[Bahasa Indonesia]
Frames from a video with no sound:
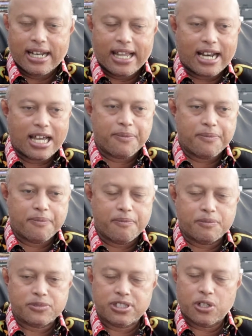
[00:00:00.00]

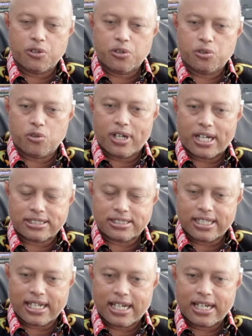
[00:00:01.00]
Dalam seluruh
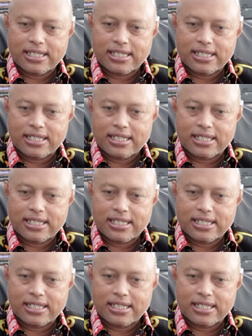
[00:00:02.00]
tugasnya,